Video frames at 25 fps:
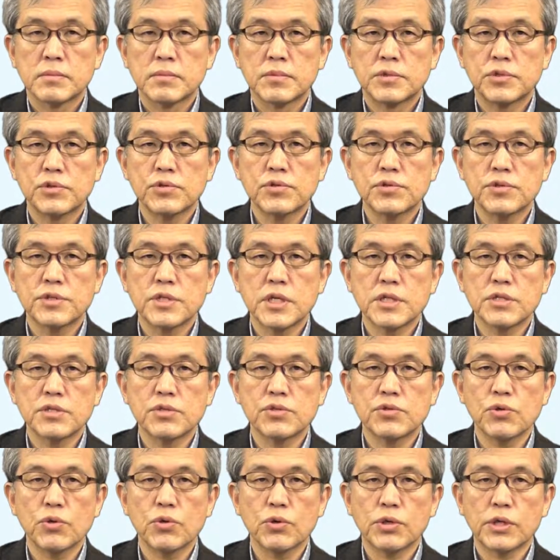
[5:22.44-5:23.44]
純接
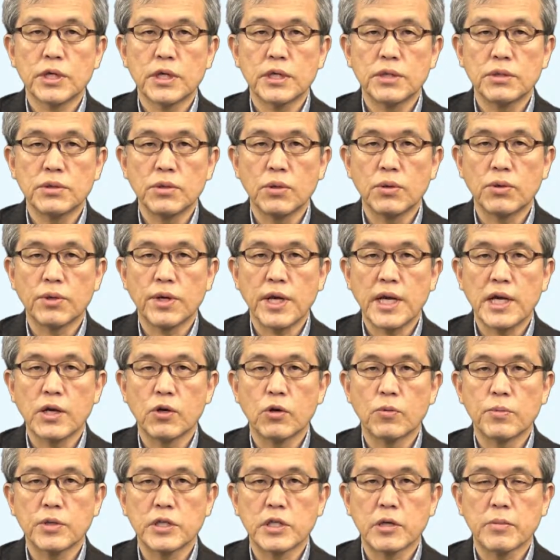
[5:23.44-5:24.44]
条件の例
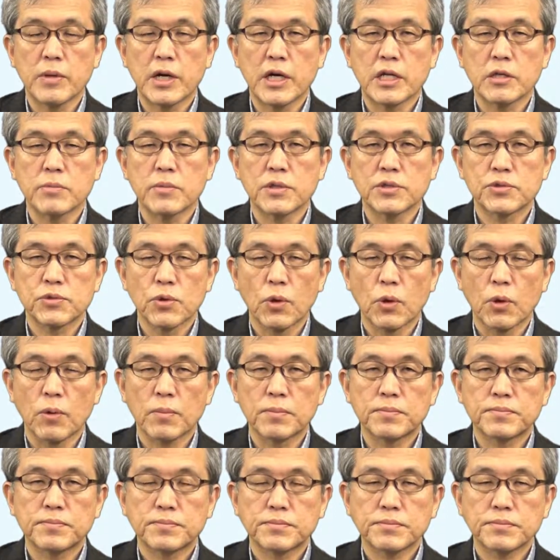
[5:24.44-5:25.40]
を見てまいりましょう。